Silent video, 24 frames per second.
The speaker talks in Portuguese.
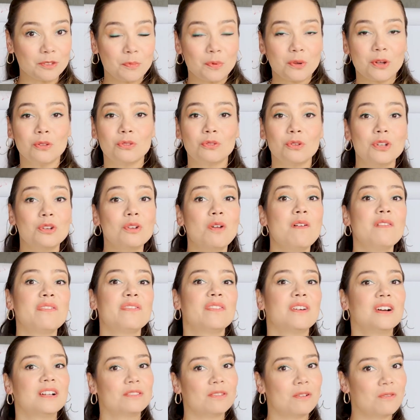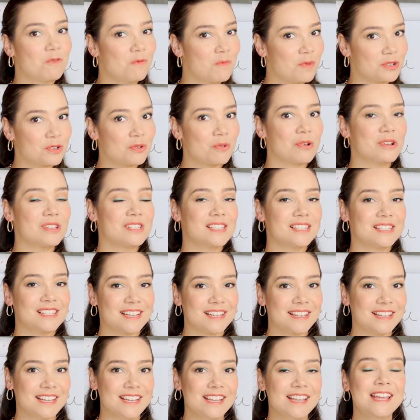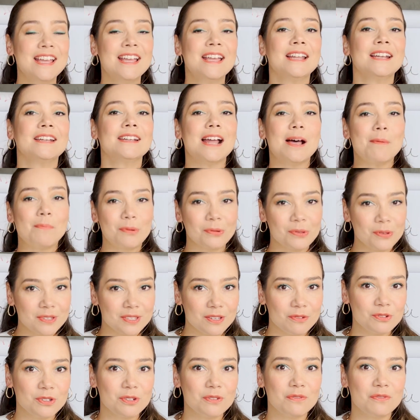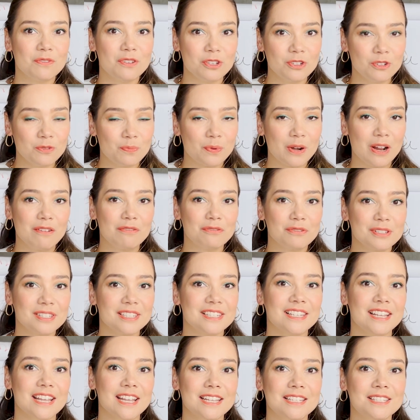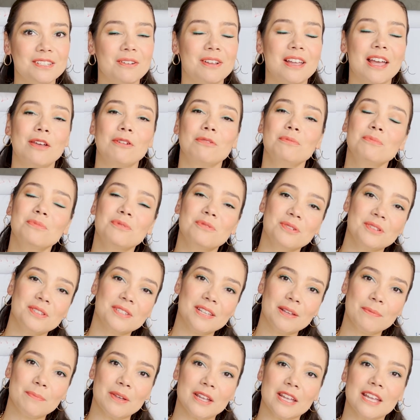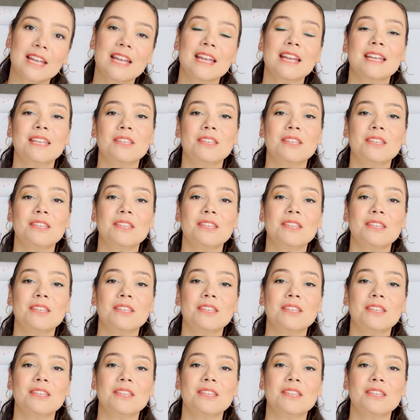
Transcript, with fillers: porque eu estou inovando algumas coisas aqui na produção de vídeo para vocês e eu quero muito saber.